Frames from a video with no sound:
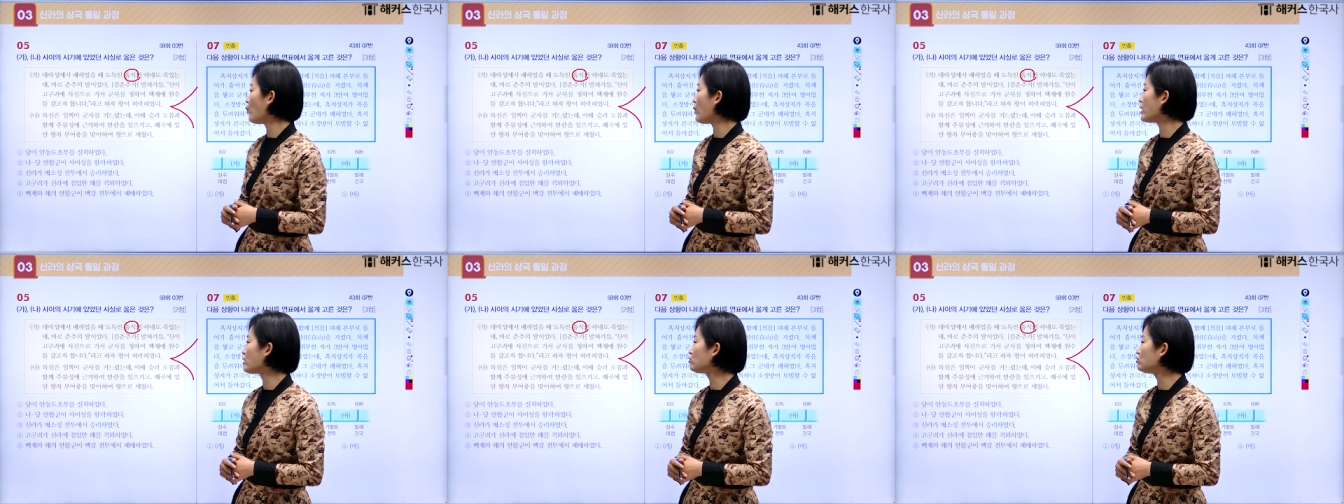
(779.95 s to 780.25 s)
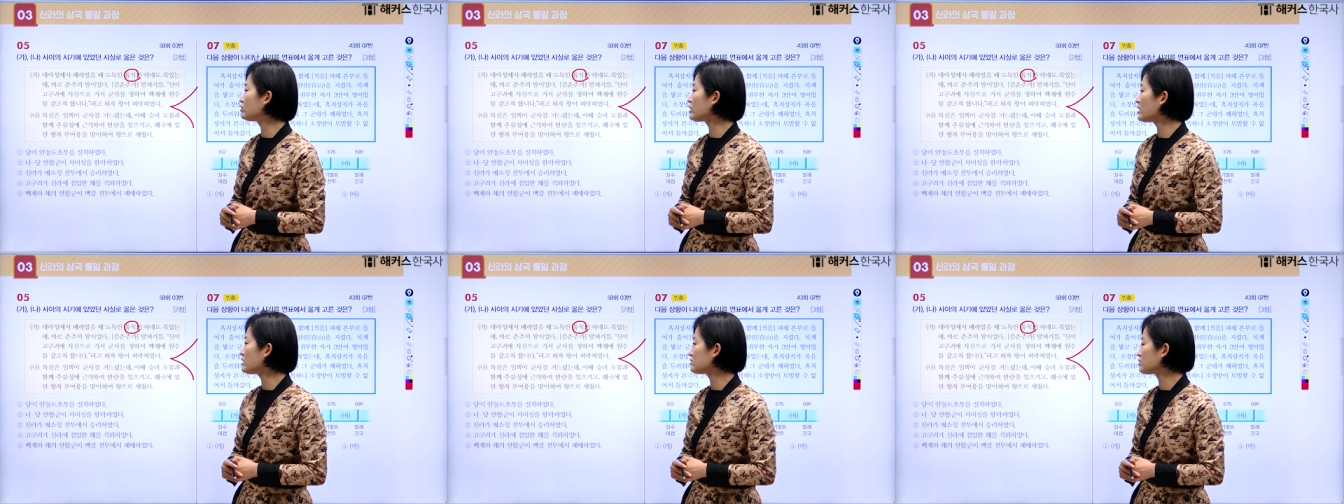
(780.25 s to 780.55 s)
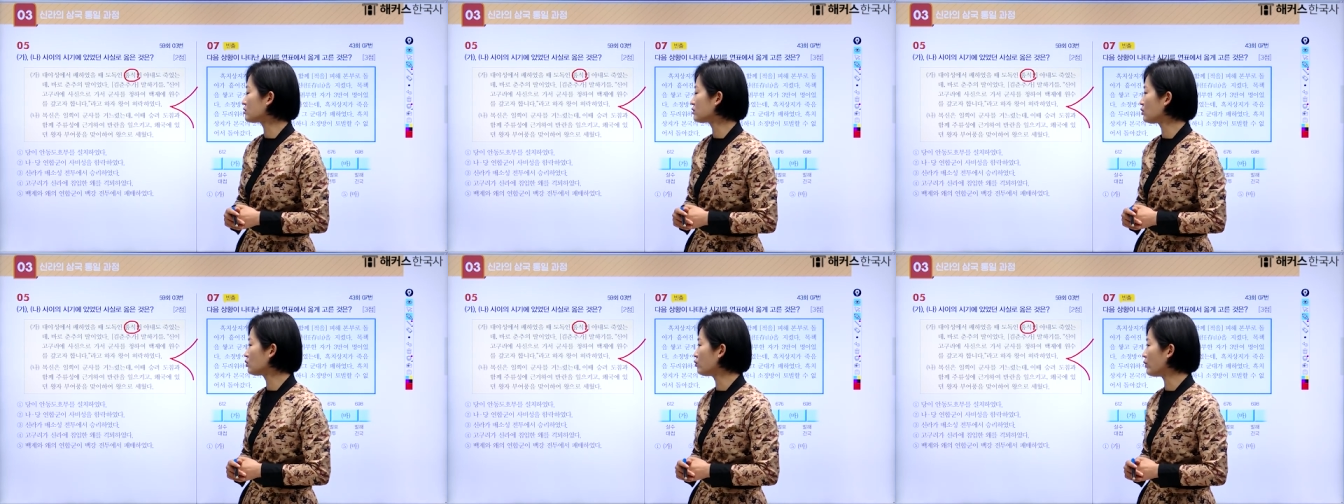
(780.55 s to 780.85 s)
외국에
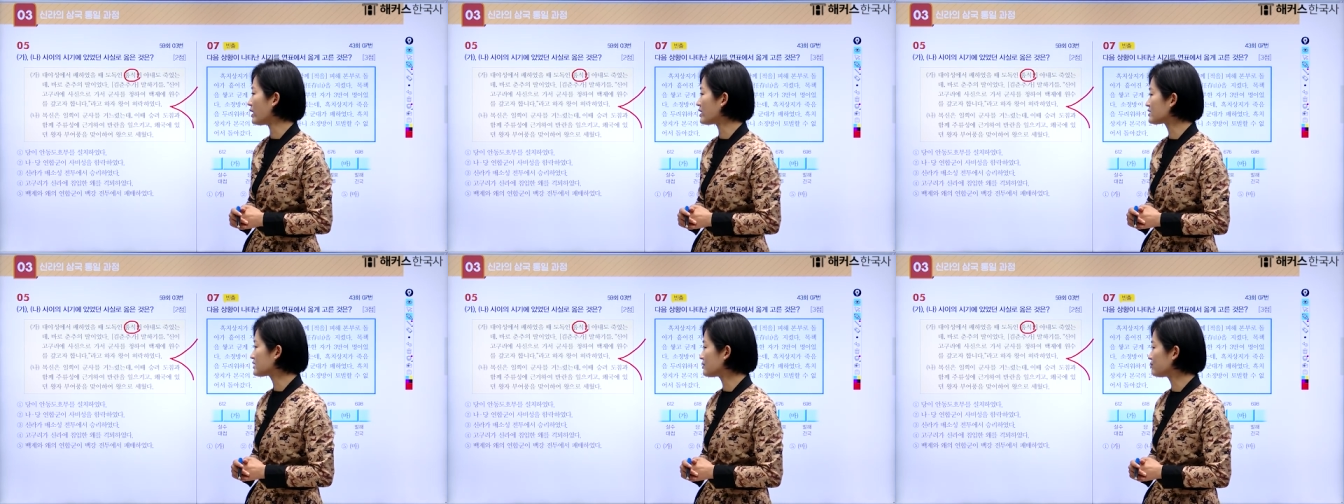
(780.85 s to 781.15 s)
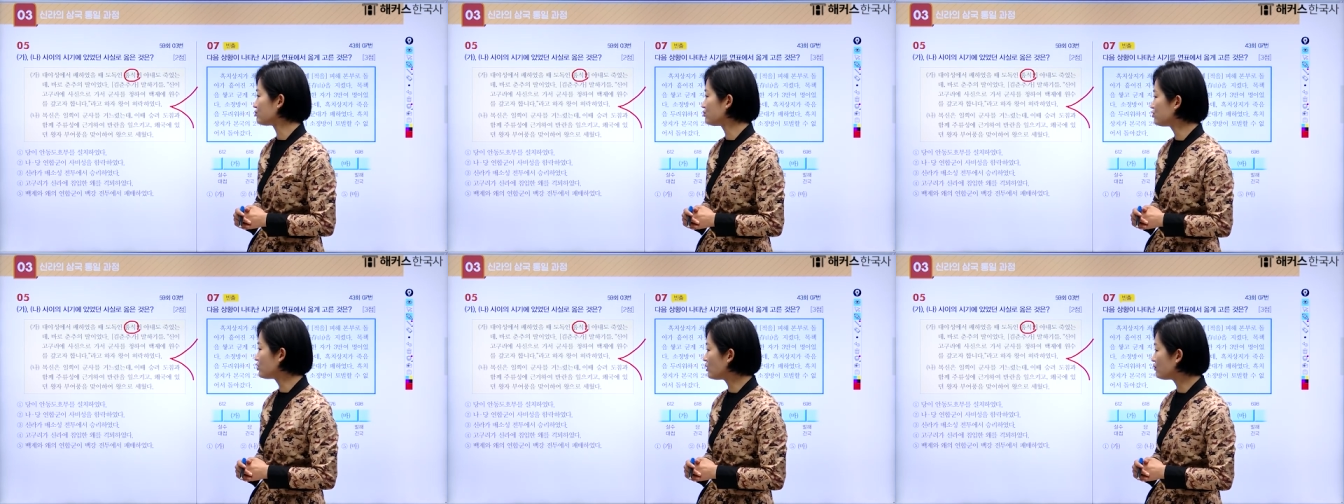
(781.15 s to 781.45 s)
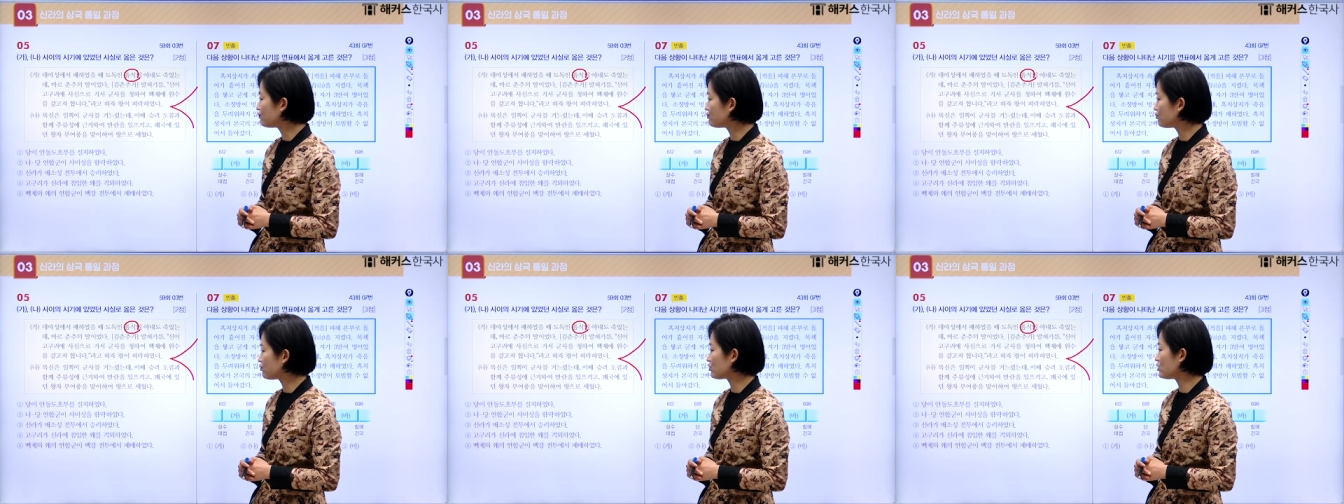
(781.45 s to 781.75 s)
있었던 왕자
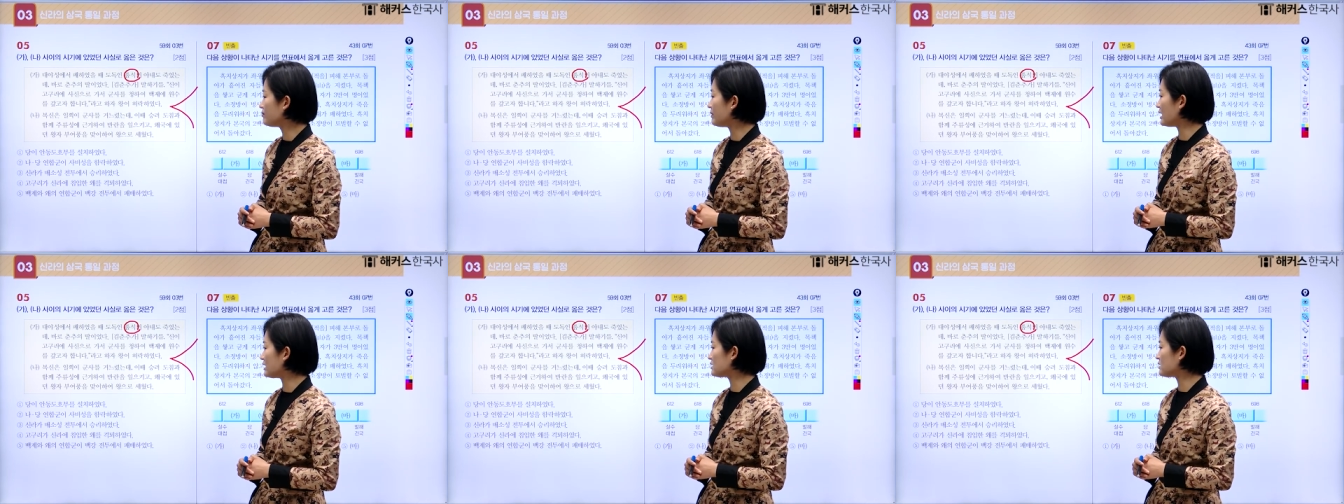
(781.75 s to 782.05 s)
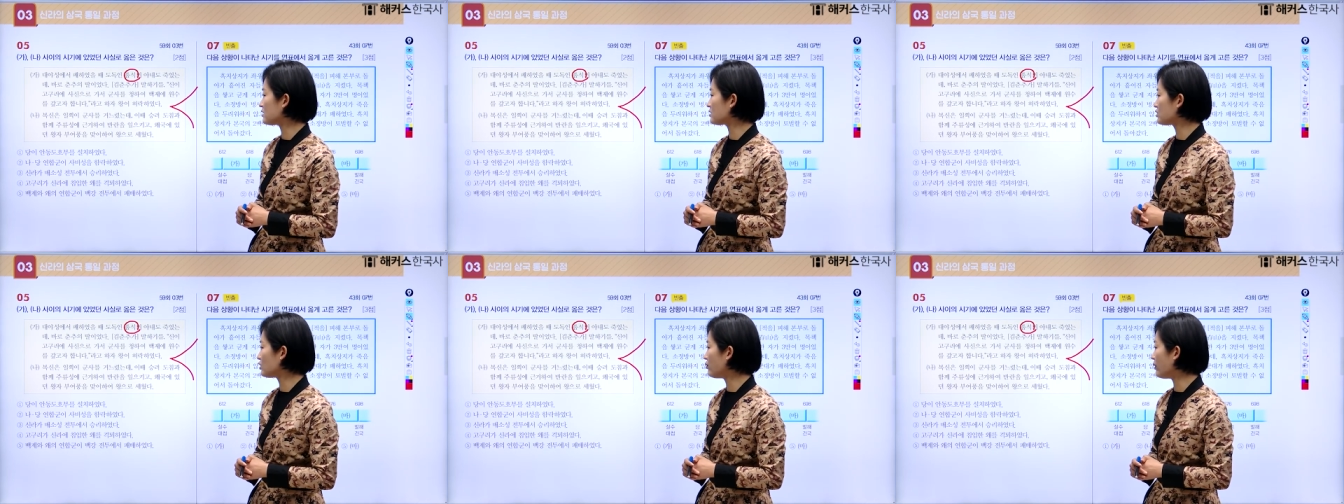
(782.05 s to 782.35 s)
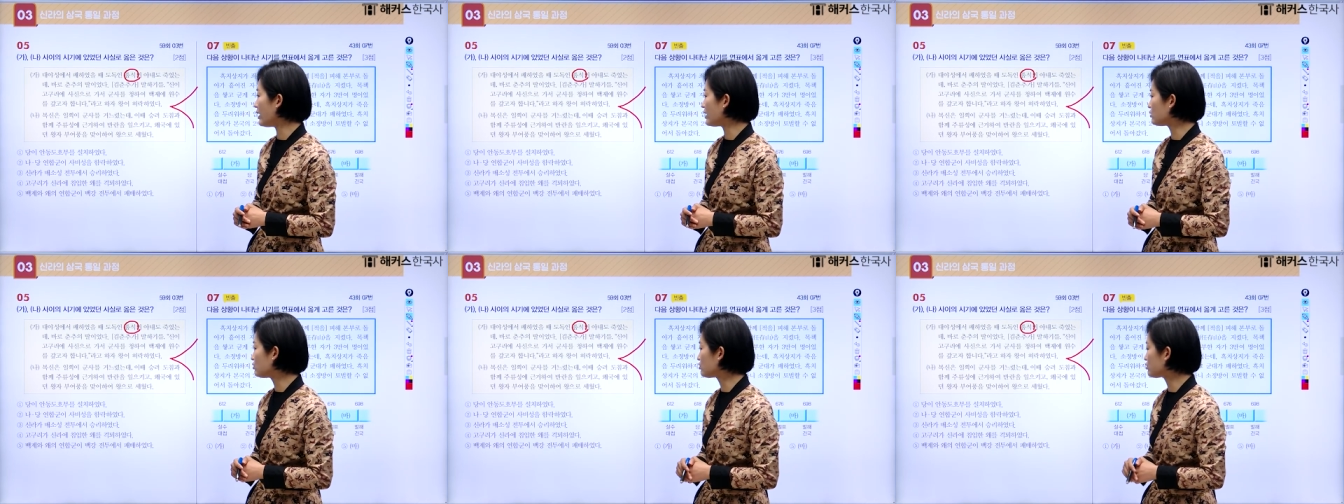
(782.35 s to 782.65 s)
부여풍을 맞이해서
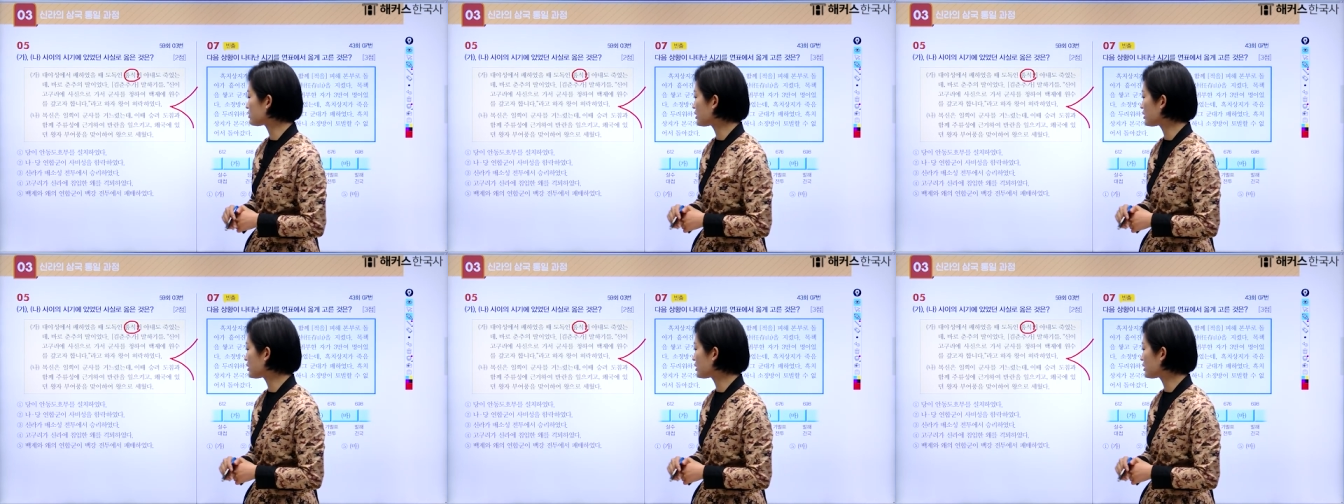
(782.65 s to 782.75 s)
왕으로